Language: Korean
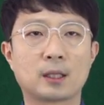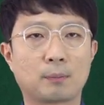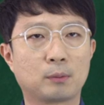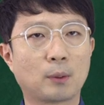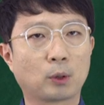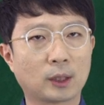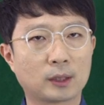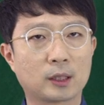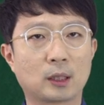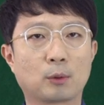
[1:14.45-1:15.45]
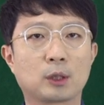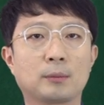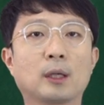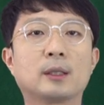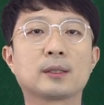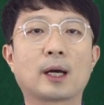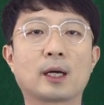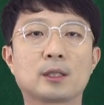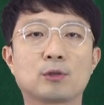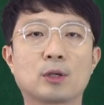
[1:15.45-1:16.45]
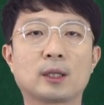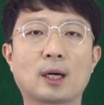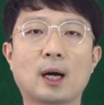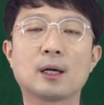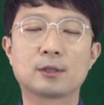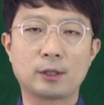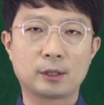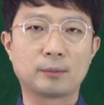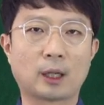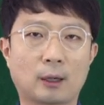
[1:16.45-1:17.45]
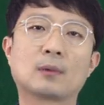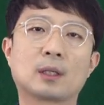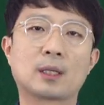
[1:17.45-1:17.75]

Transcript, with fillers: 제품의 포장 재질을 보시면 이 세 가지 중 하나가 써 있습니다.